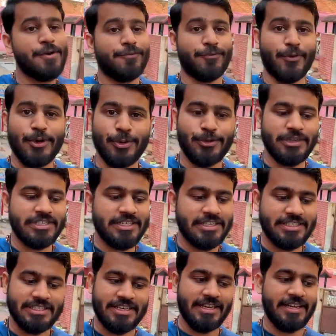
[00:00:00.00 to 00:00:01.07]
फॉलोअर्स हैं
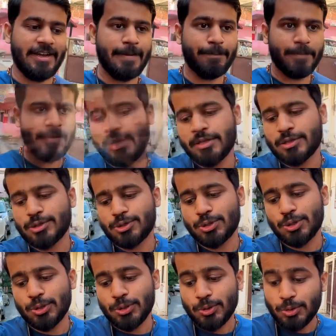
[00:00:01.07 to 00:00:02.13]
इंस्टाग्राम पे
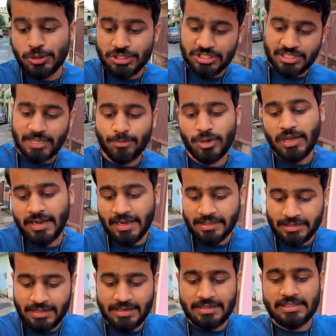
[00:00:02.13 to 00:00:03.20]
तो उससे
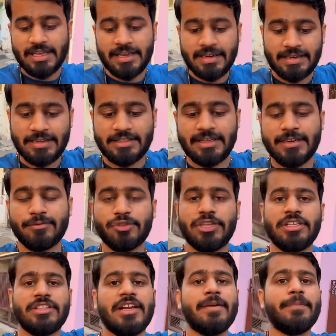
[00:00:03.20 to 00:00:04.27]
मुलाकात करने जा रहे हैं नेत्राम वो
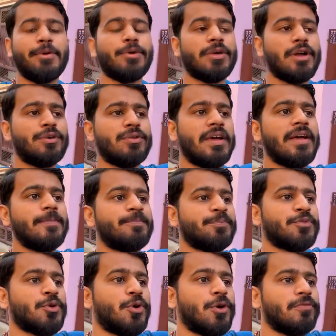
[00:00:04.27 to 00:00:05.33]
नेत्राम पर रुका हुआ है
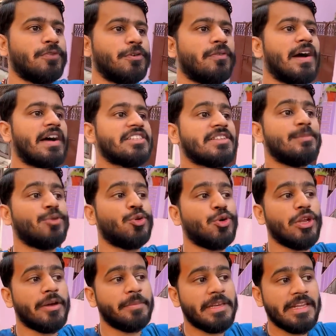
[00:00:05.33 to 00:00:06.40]
और फिर वहाँ से हम लोग
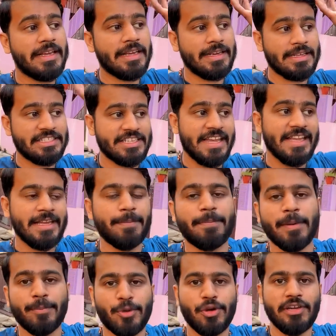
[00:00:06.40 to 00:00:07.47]
ओला मिनी करके जाएंगे
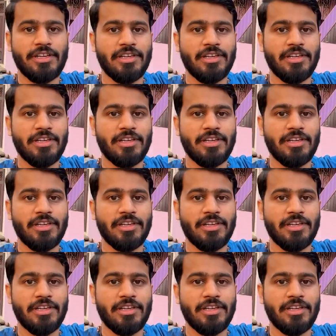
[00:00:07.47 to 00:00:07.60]
बमरौली